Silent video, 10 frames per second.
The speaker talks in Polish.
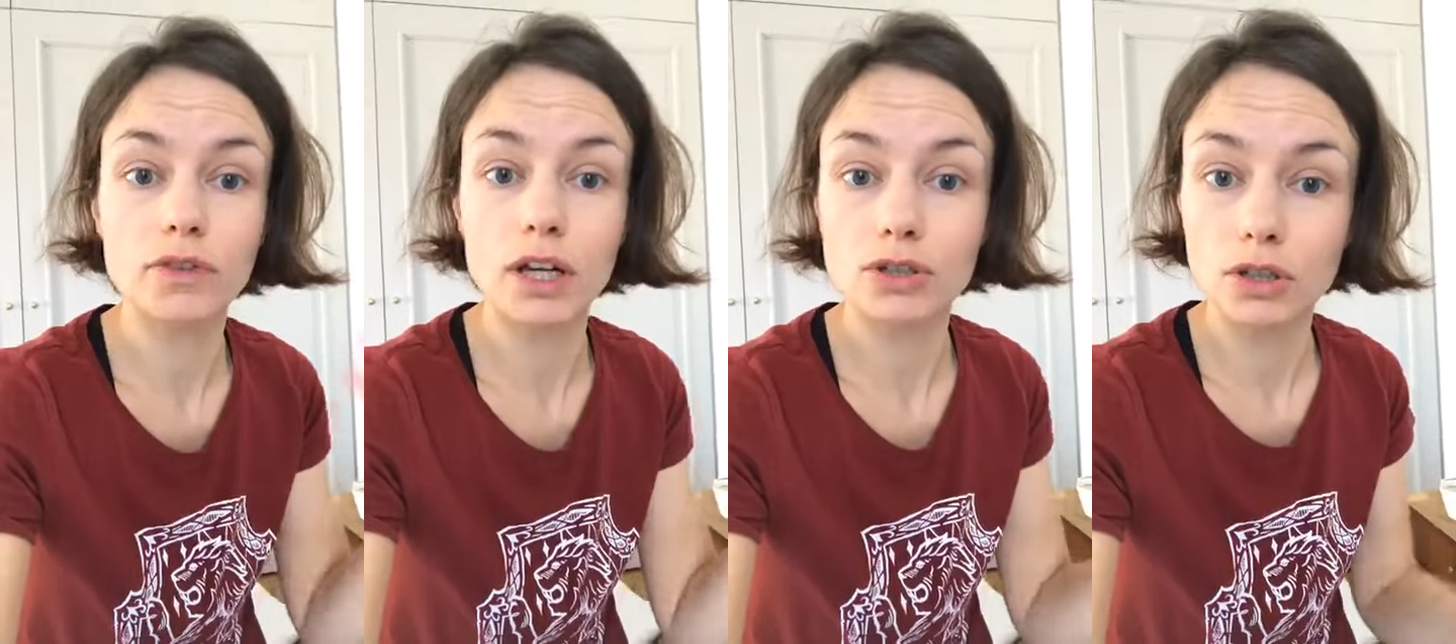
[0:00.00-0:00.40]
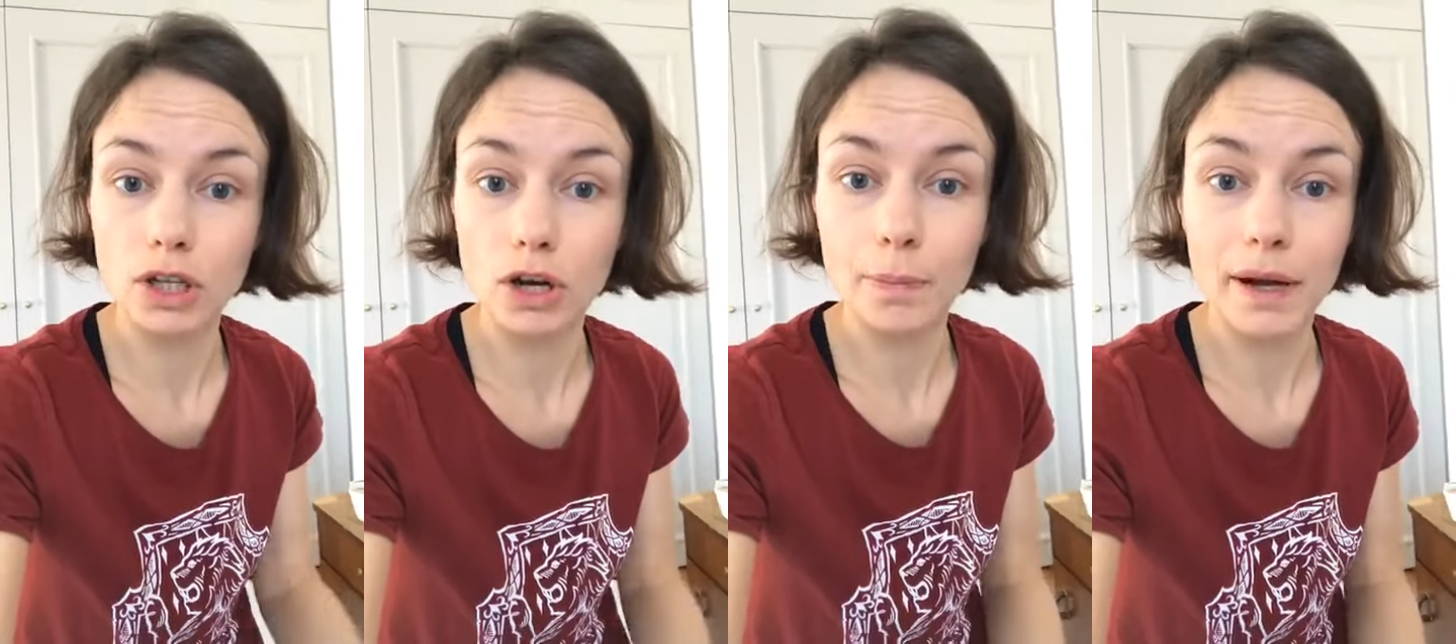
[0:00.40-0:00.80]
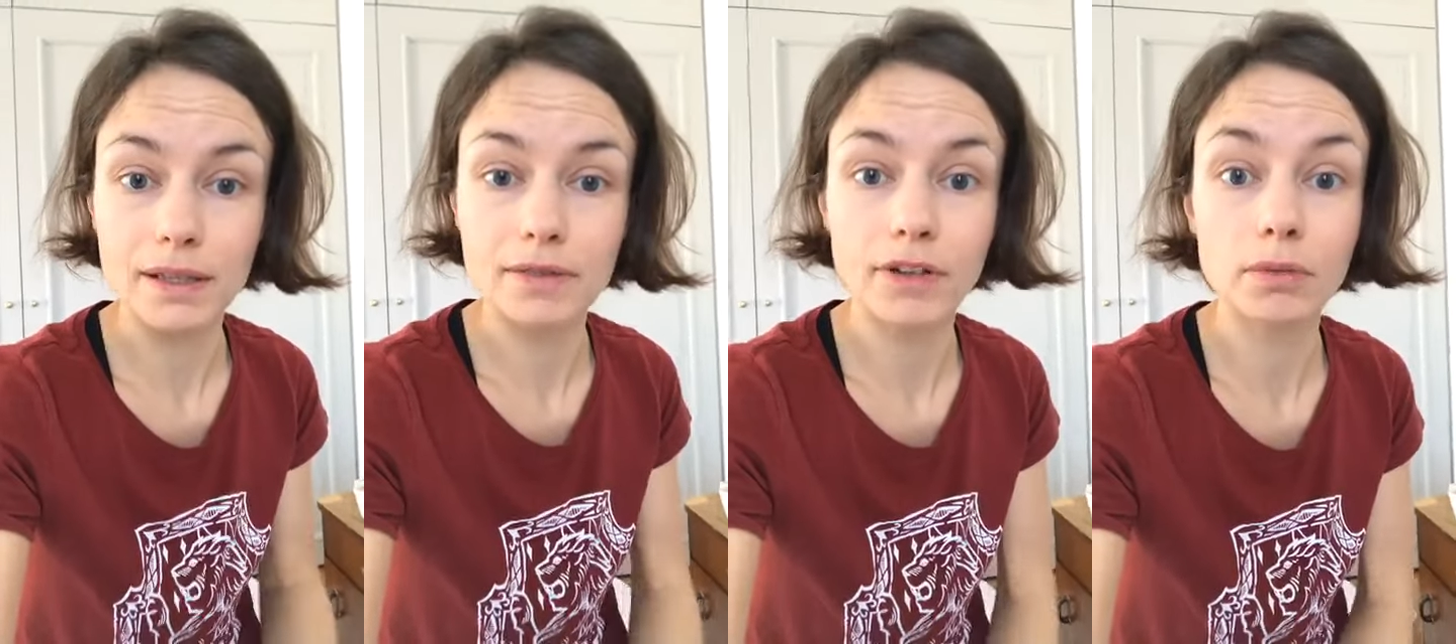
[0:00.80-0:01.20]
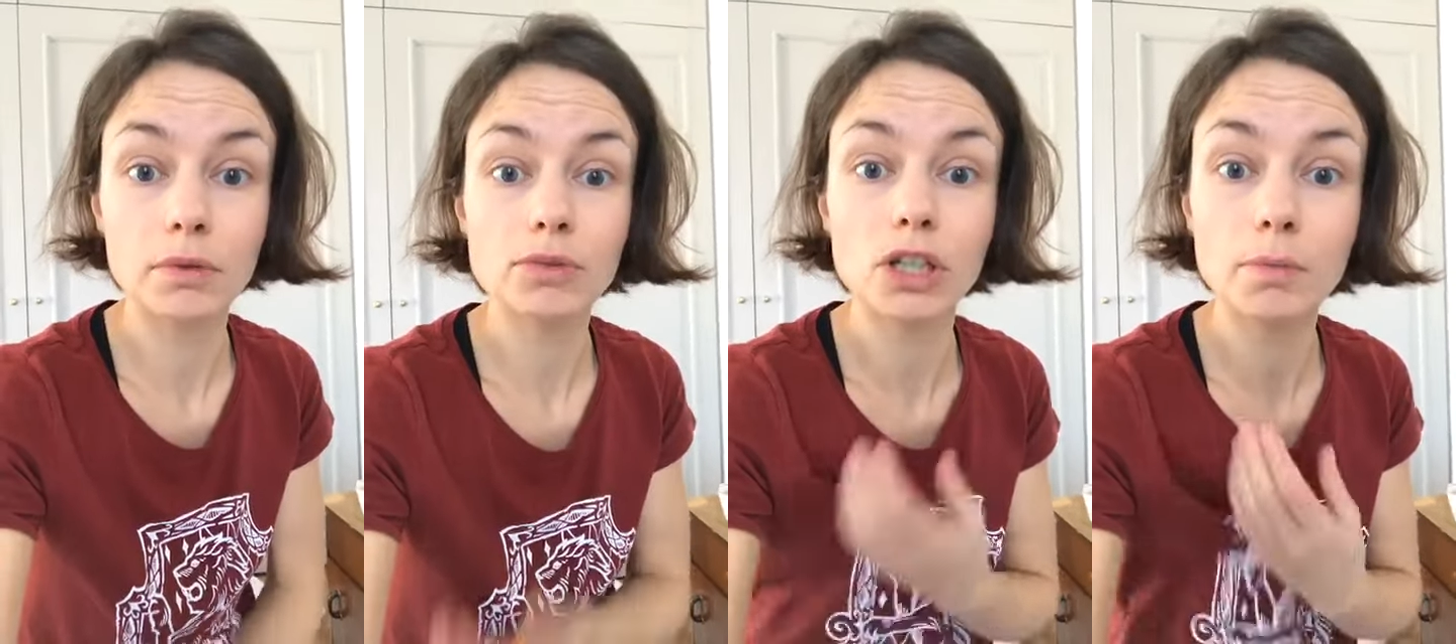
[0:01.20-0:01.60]
wyjechać do innego państwa, to
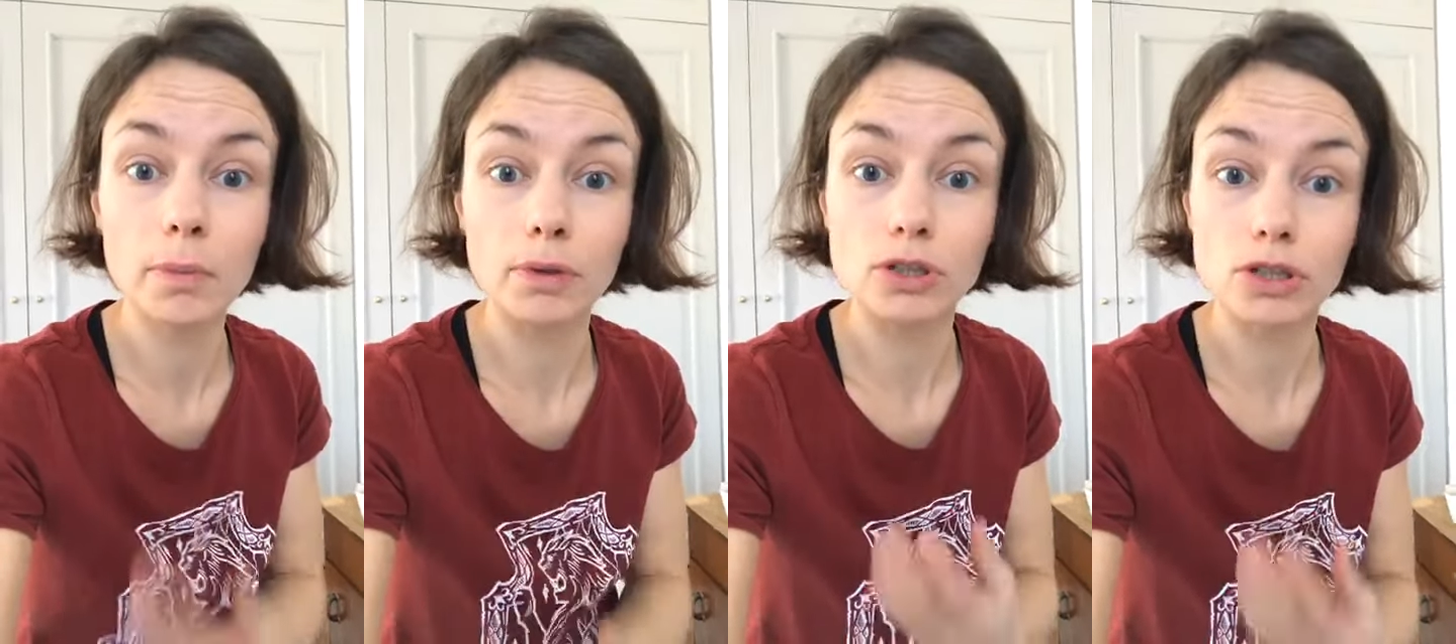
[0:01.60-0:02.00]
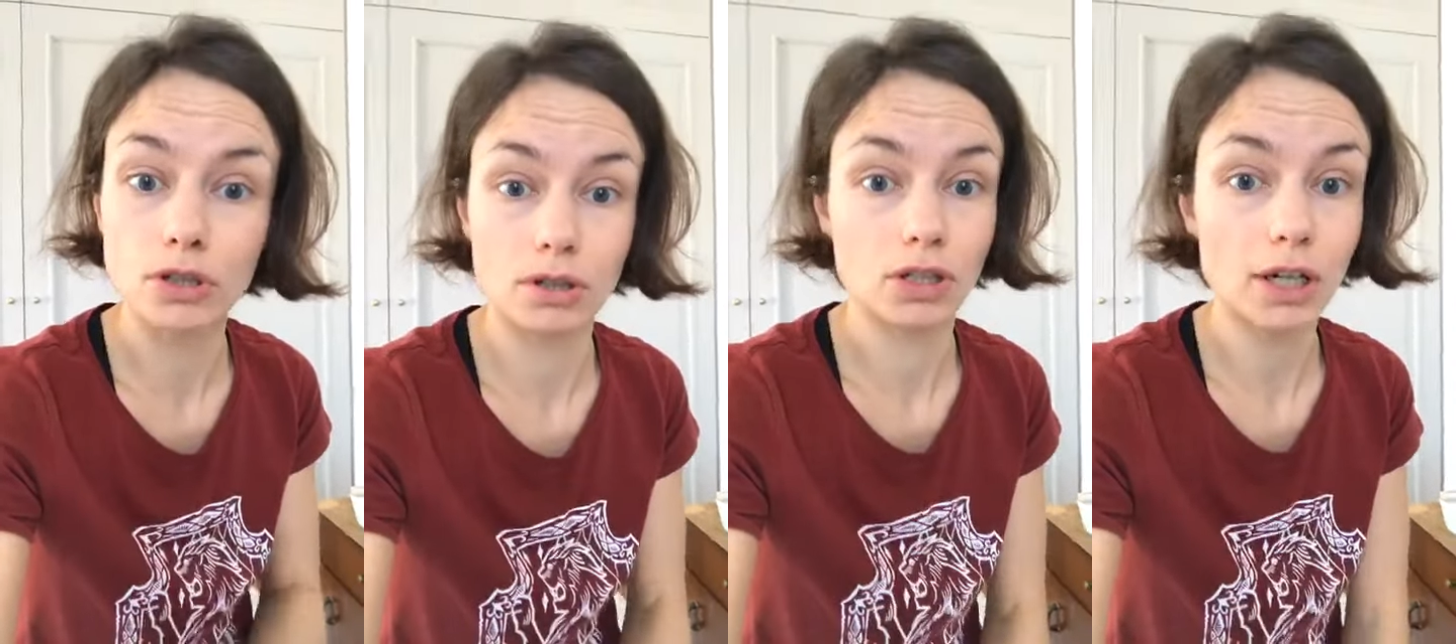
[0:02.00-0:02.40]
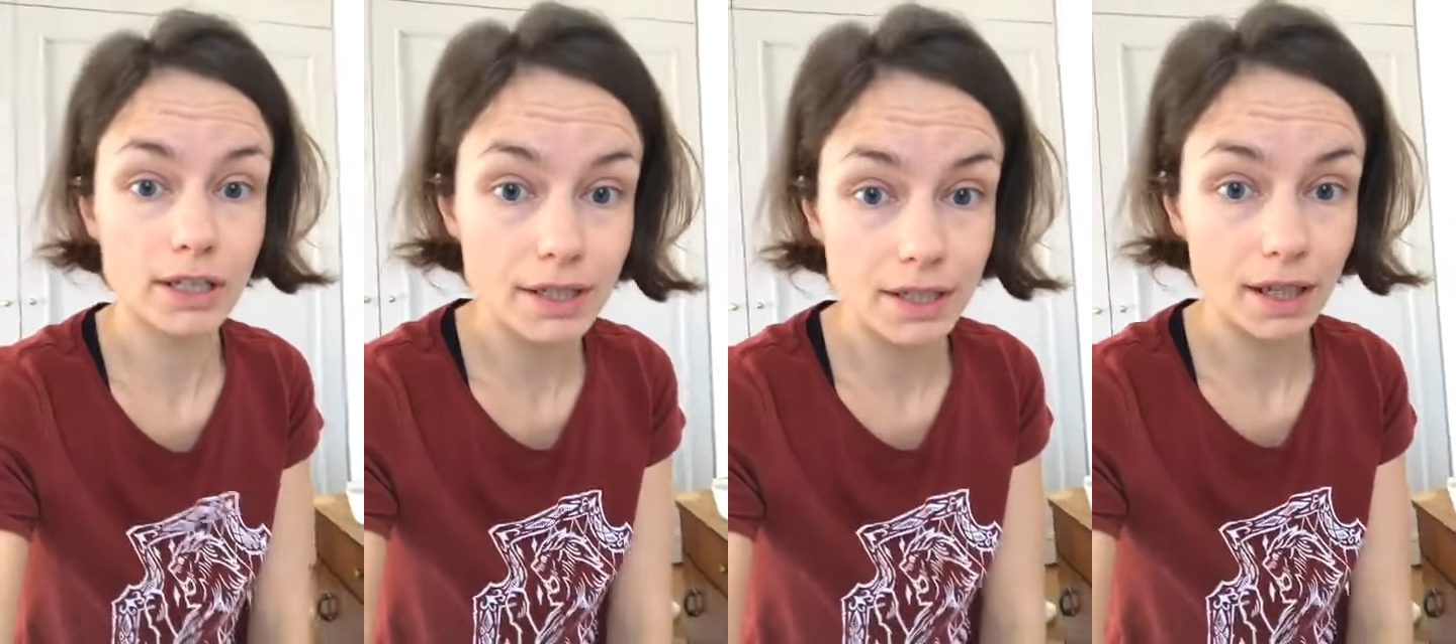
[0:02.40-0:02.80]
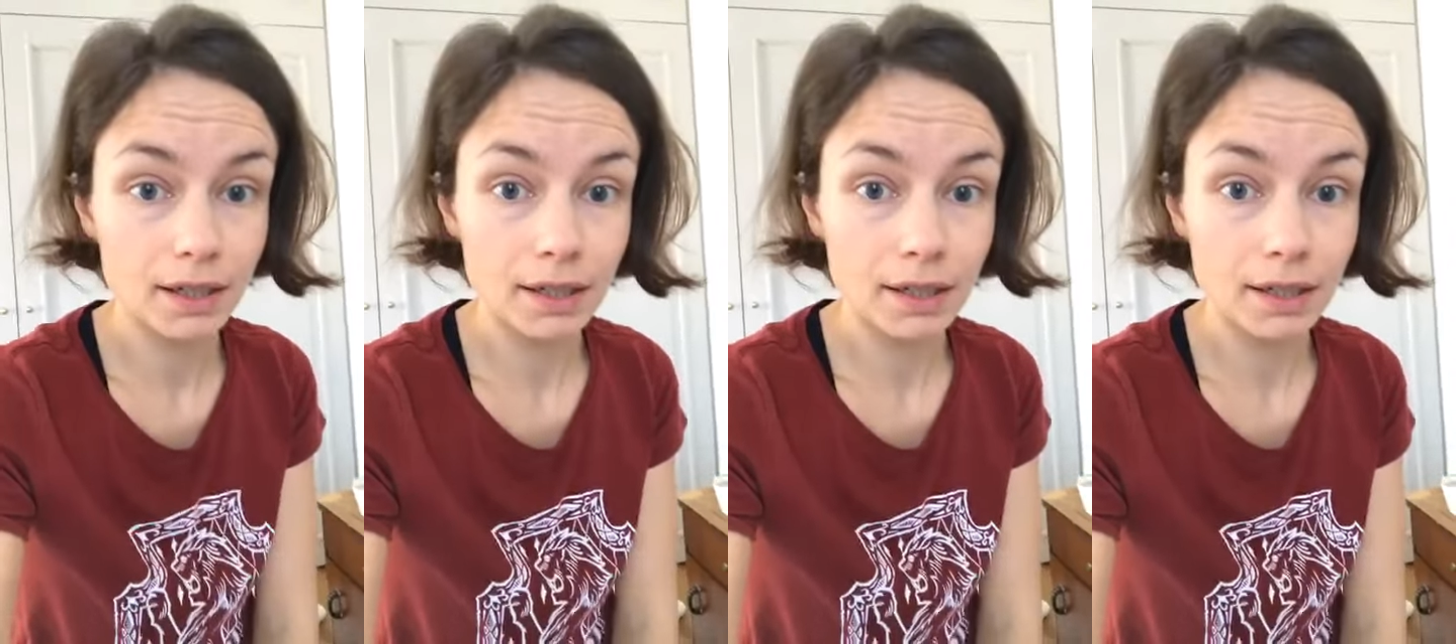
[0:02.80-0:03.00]
będą musieli poprosić o zgodę szlachcica.